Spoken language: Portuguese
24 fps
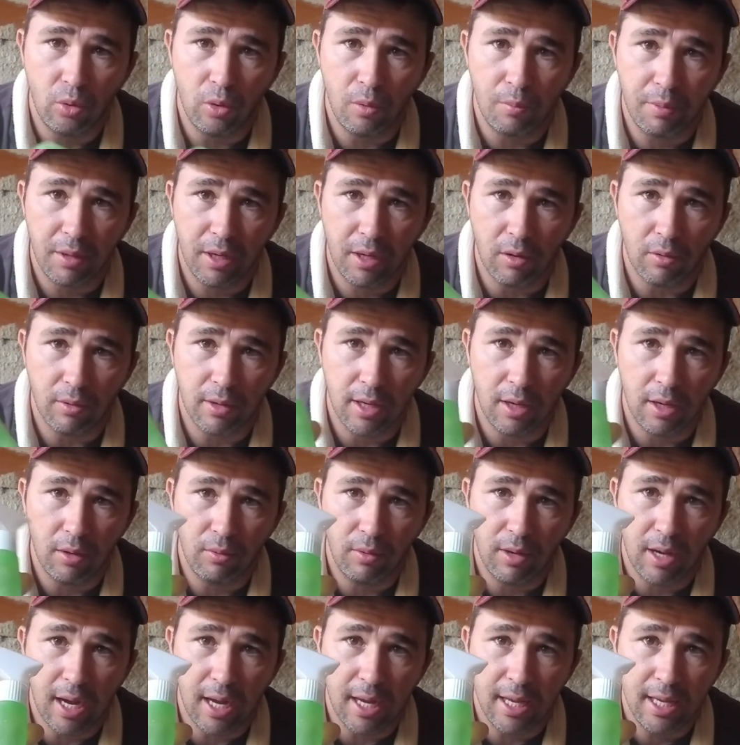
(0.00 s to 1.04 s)
compra em qualquer
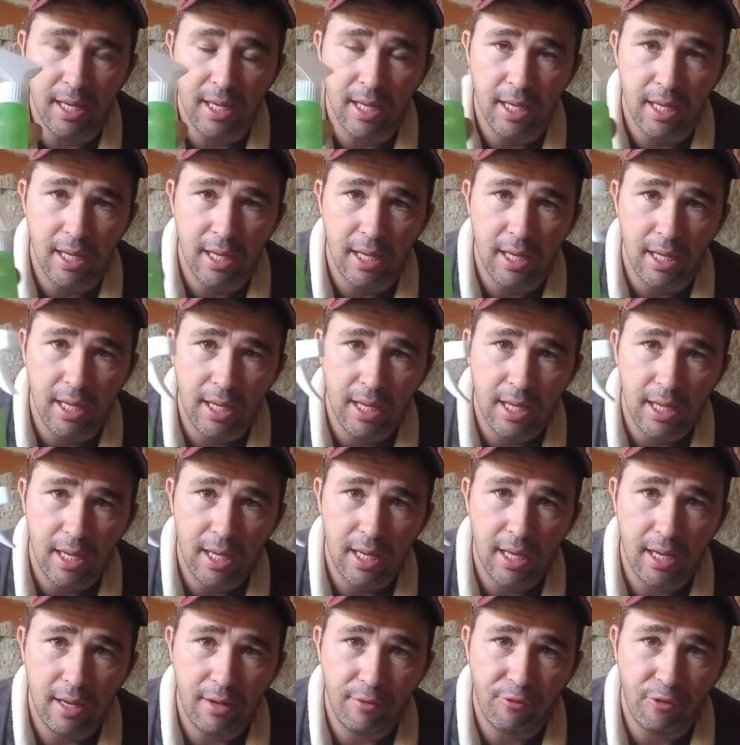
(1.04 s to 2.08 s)
lugar aí
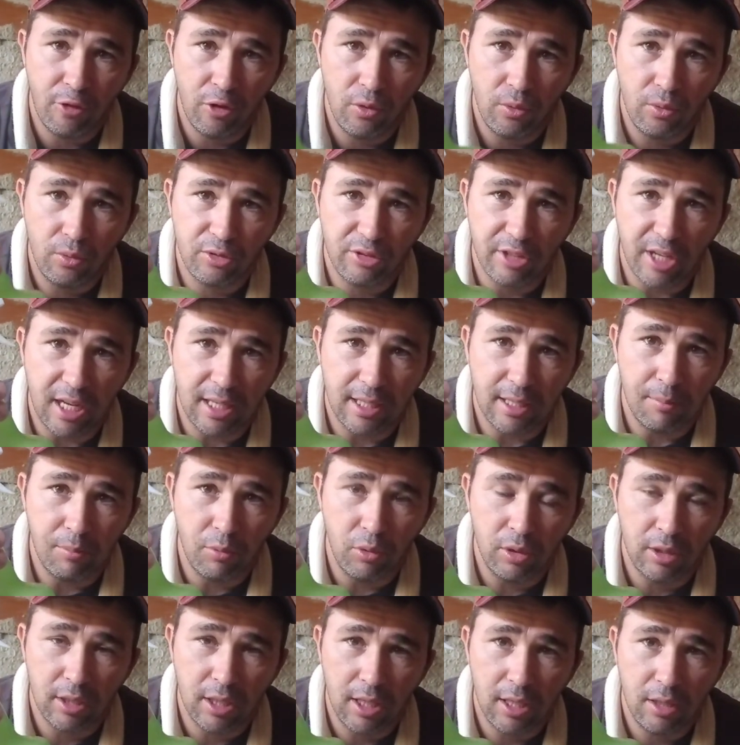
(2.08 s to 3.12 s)
é, foi usada
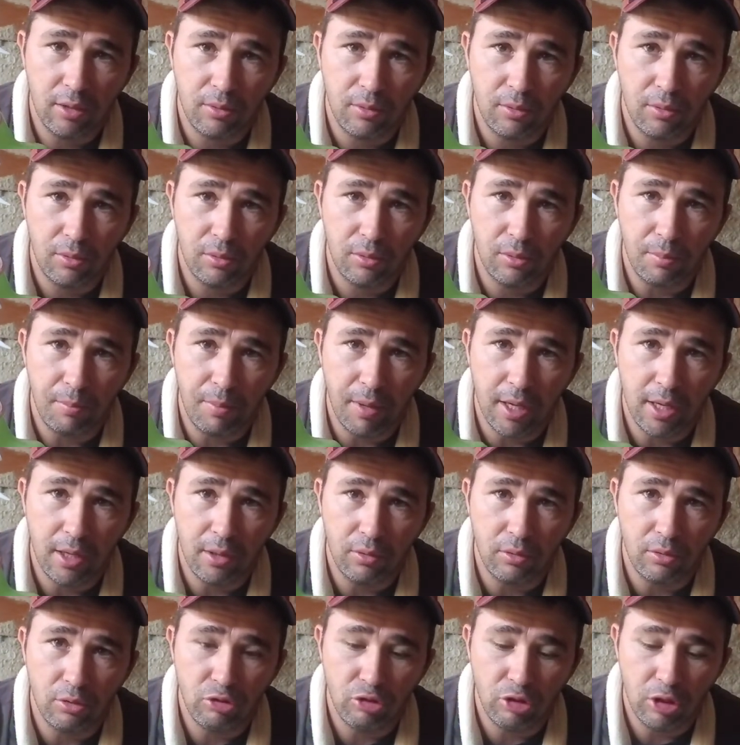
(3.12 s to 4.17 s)
muito aí no, no
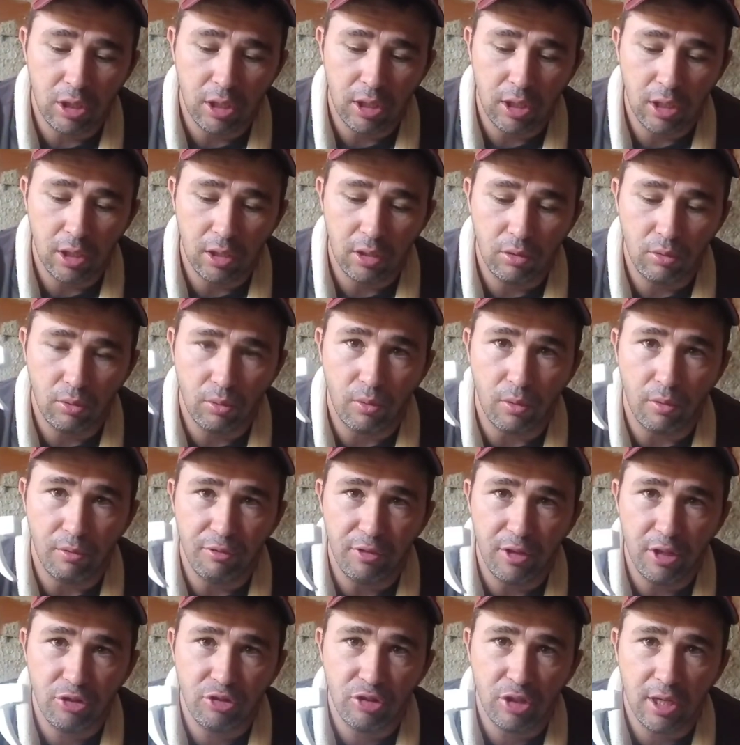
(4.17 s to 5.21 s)
período de, do
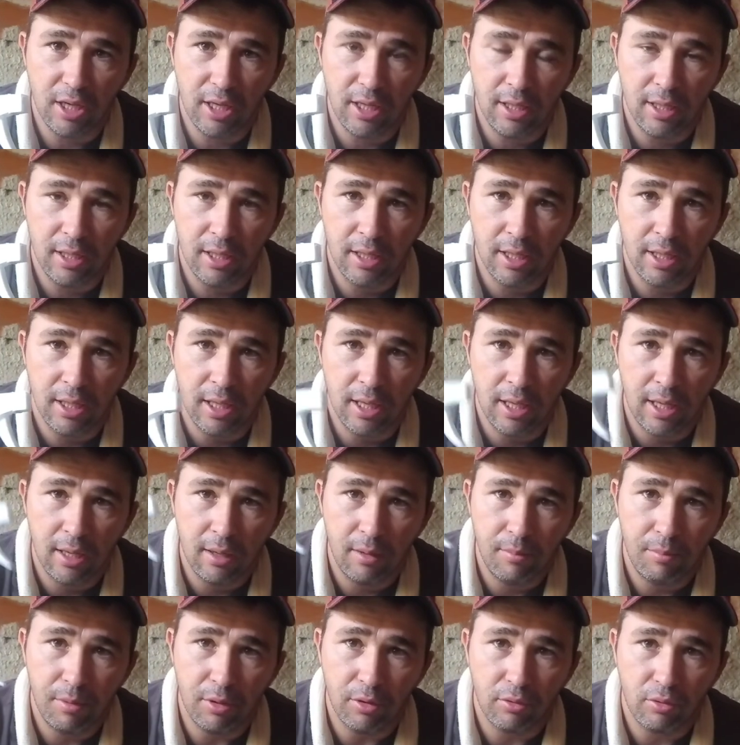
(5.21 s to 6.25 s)
convite, né?
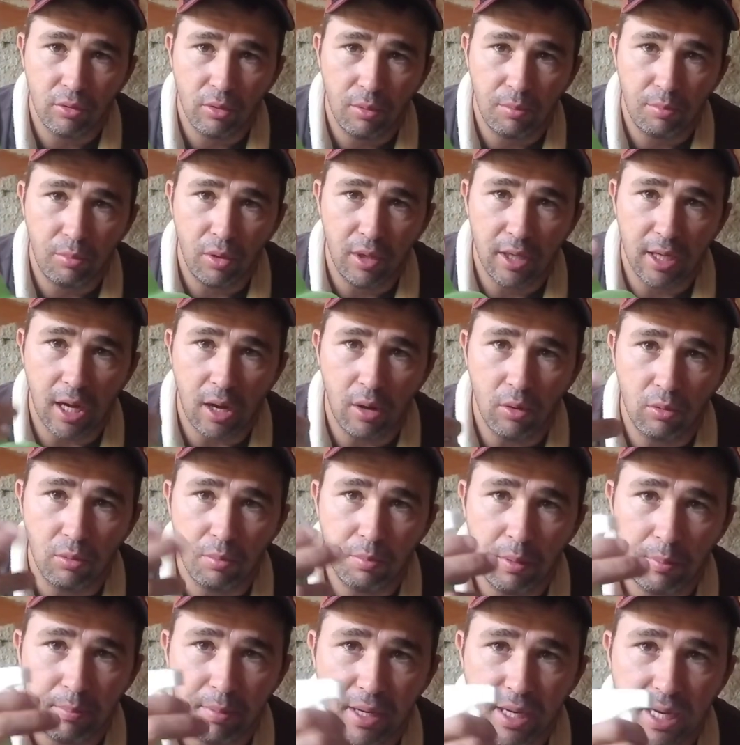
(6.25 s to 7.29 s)
A pessoa põe álcool
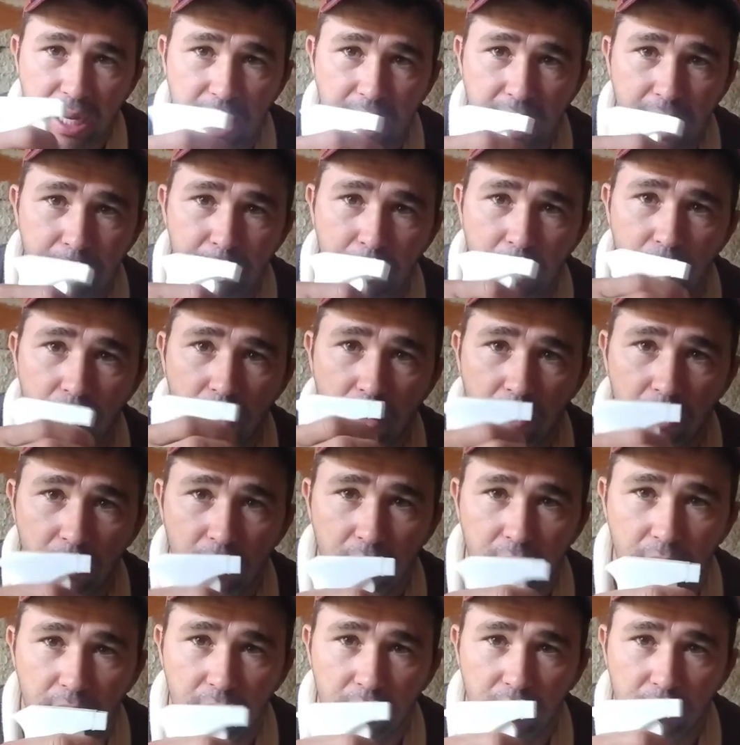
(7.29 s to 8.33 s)
para aplicar na mão, ó,
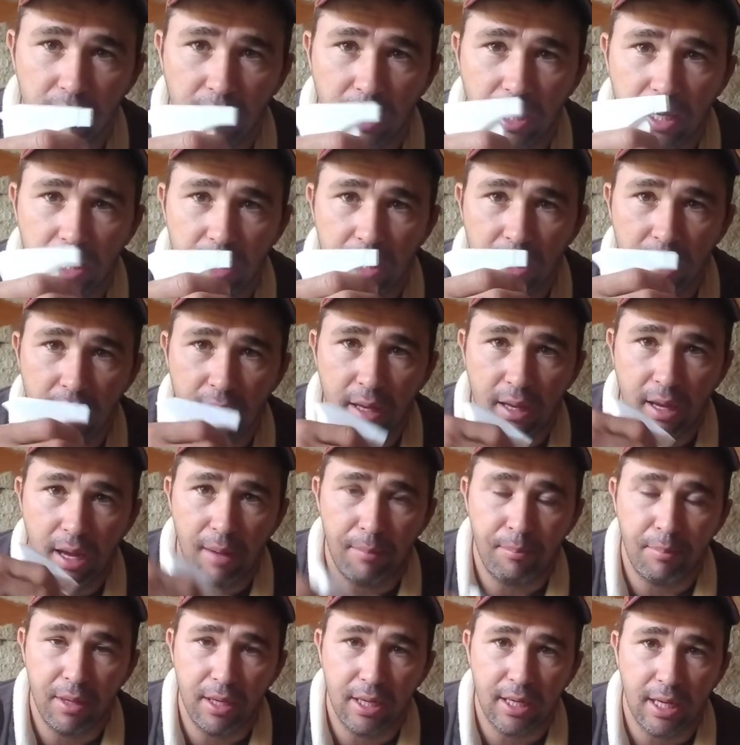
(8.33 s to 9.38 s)
né?
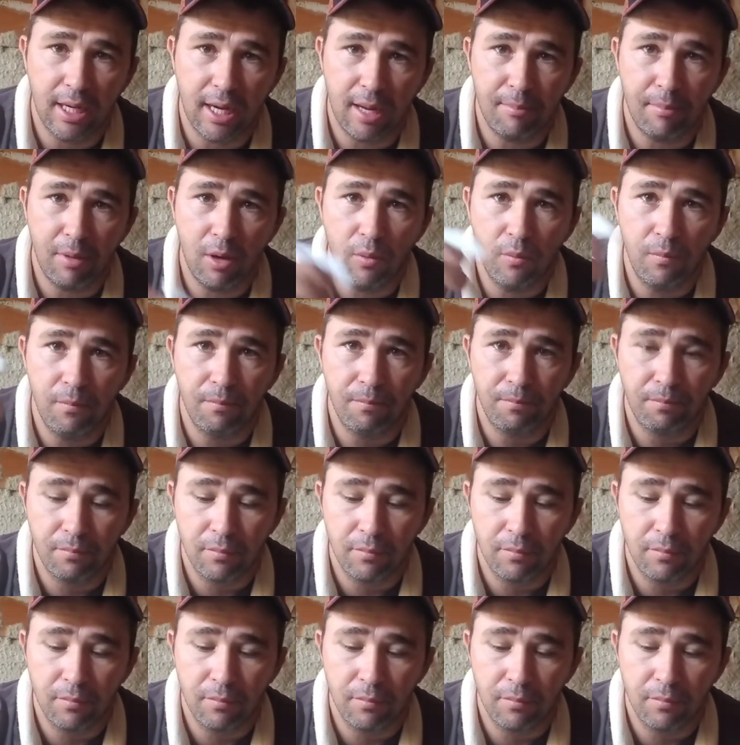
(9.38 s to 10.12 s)
Aplica na mão